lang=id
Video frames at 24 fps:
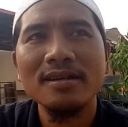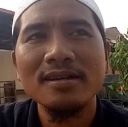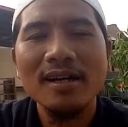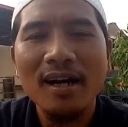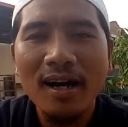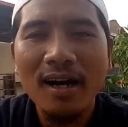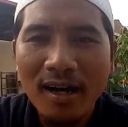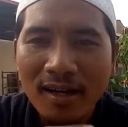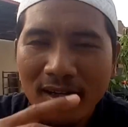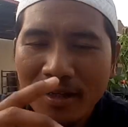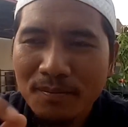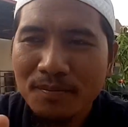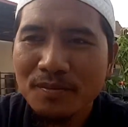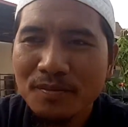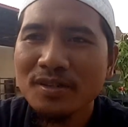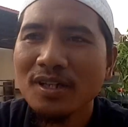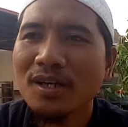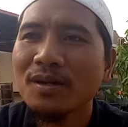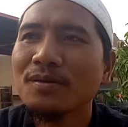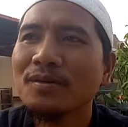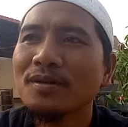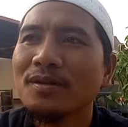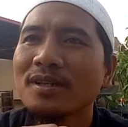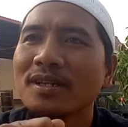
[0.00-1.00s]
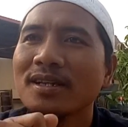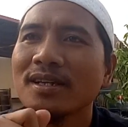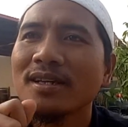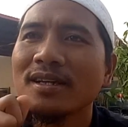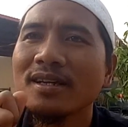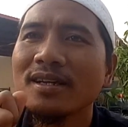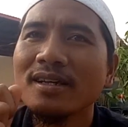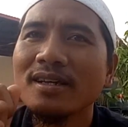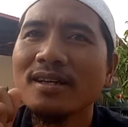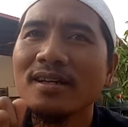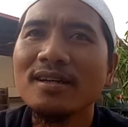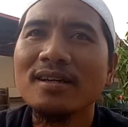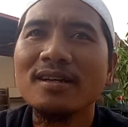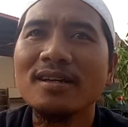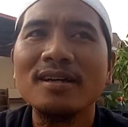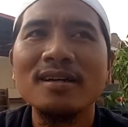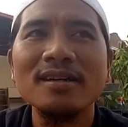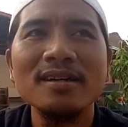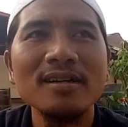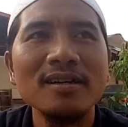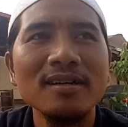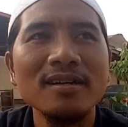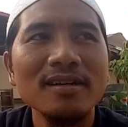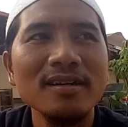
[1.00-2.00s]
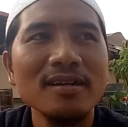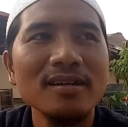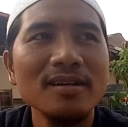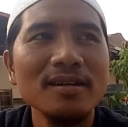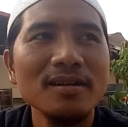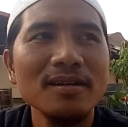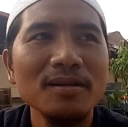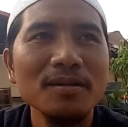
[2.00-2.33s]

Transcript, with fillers: ke Arab Saudi uh,